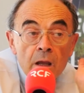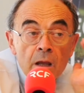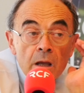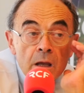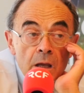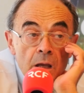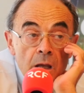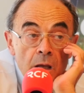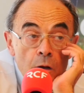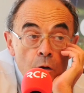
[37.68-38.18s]

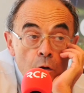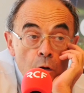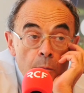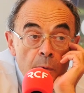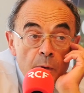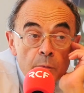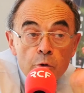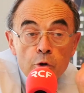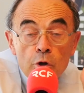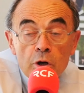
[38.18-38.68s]
Et en
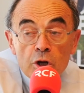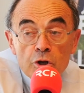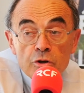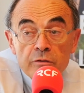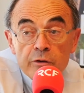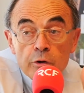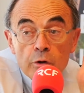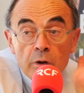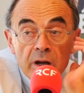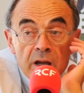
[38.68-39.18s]
même temps,
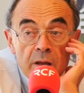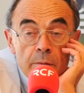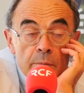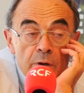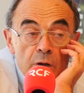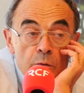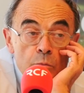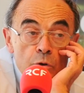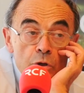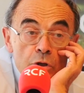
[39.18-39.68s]
l'archevêque de Rennes
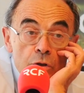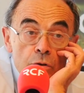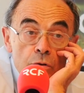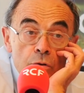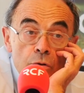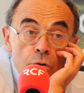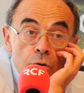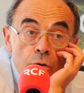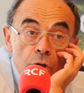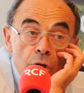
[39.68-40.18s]
m'a demandé de
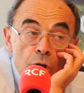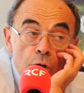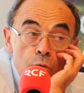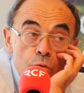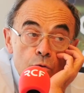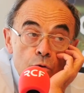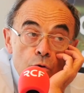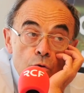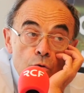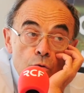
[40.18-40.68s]
donner un
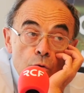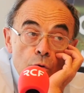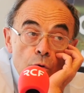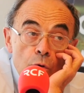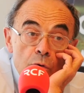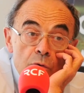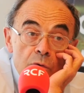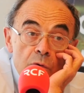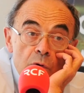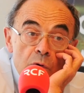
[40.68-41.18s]
ou deux
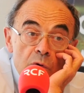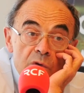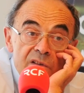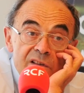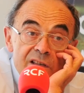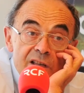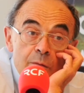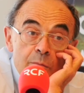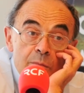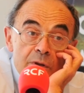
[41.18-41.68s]
cours au
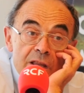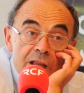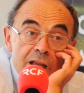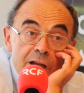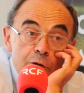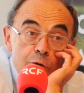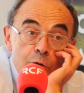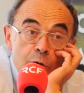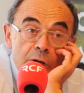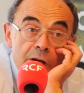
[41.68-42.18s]

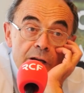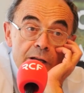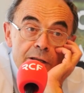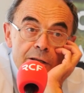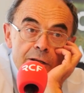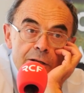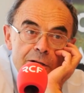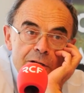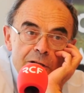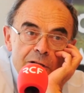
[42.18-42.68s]
séminaire de
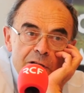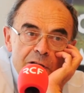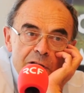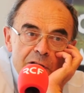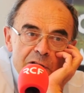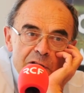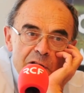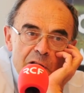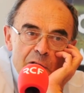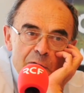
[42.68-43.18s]
Rennes.
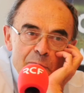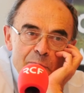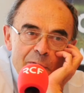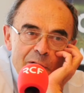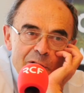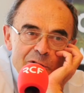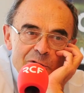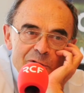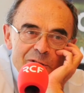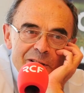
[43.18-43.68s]

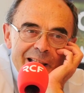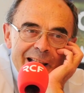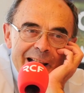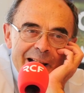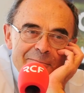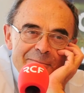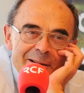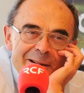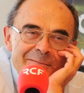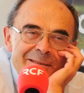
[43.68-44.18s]
J'espère que j'en serai
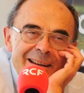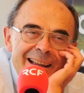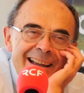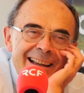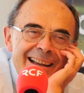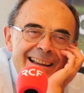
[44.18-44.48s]
capable.